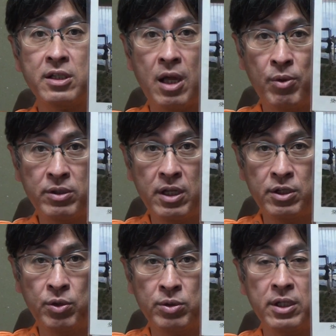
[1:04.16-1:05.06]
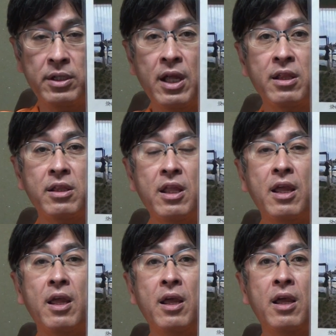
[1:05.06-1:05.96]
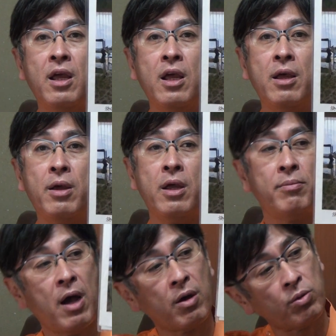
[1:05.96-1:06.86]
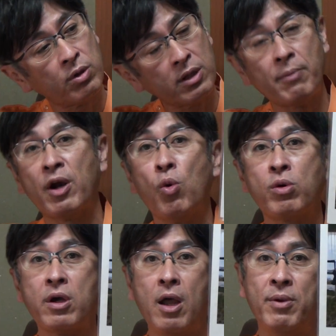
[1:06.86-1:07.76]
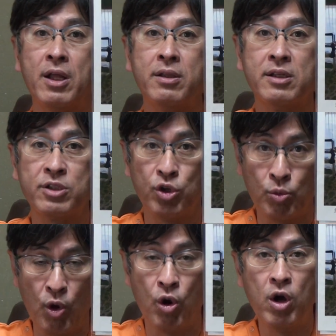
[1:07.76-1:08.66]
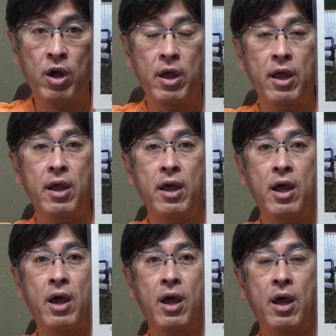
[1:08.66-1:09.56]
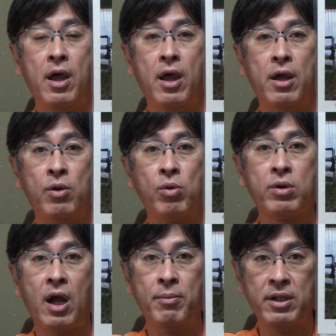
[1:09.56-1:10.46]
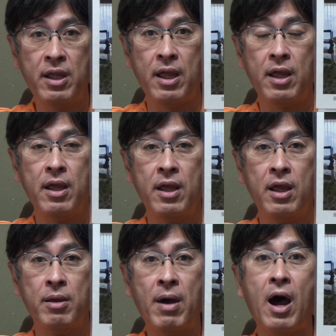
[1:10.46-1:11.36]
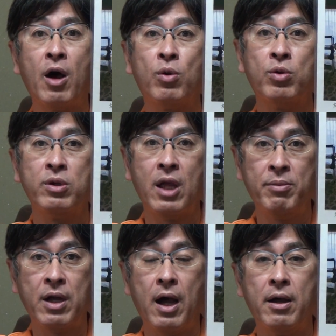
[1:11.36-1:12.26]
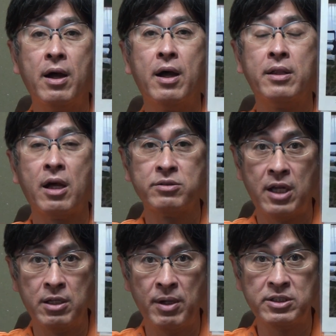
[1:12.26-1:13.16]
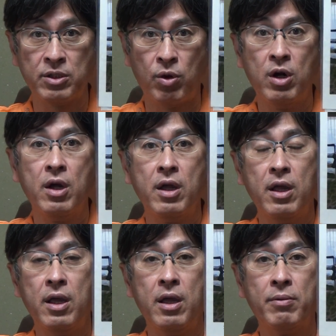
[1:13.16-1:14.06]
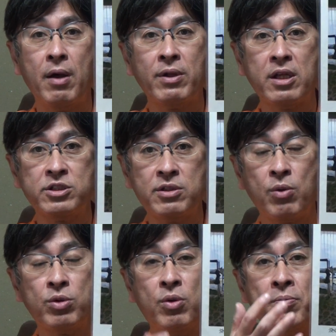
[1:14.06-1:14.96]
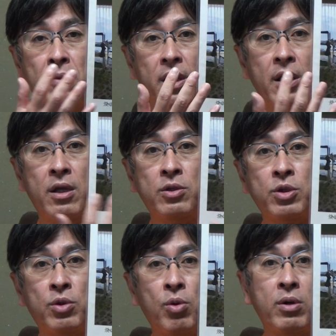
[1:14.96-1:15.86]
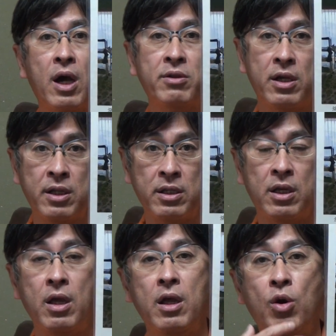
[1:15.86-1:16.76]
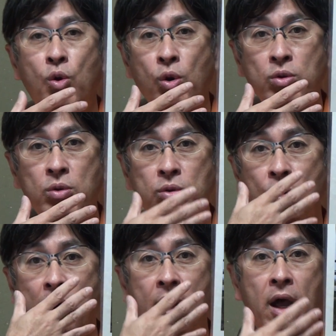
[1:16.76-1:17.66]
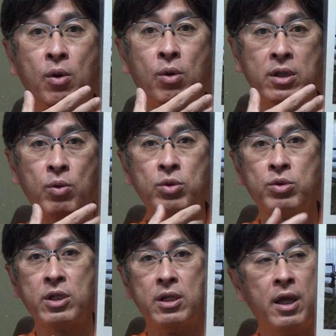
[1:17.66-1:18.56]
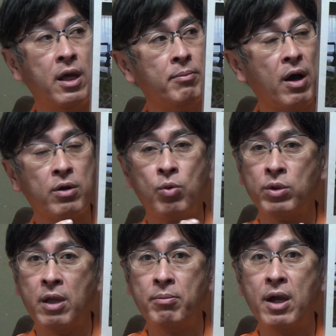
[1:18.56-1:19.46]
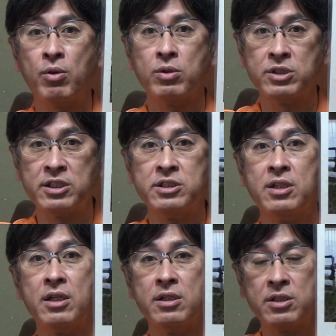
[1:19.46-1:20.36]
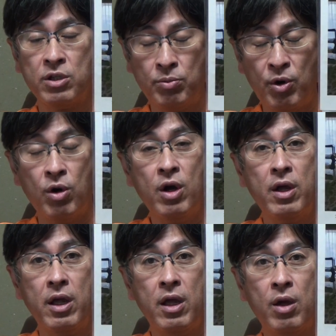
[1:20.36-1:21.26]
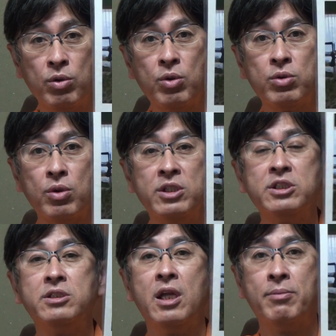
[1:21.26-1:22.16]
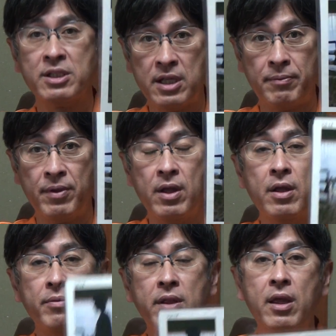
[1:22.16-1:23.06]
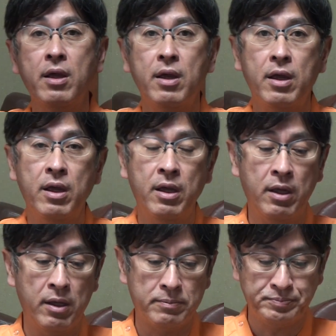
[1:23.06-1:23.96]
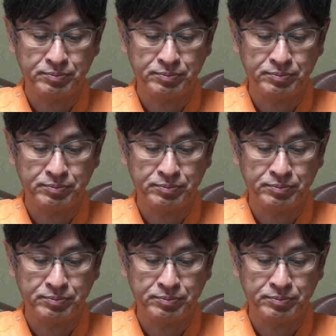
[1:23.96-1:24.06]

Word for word: が保てるようになって、えーまあ、この方はまあ6回目なんですけども、えー、6回目で、えーまあ顎の痛みがなくなりましたと。えーまあ、私はこの,、えー、その6回の間に、えー、ほとんど顎はねこの時、えーまあ、5年前の写真なんですけども、えー、ほとんどいじっていません。で,、えー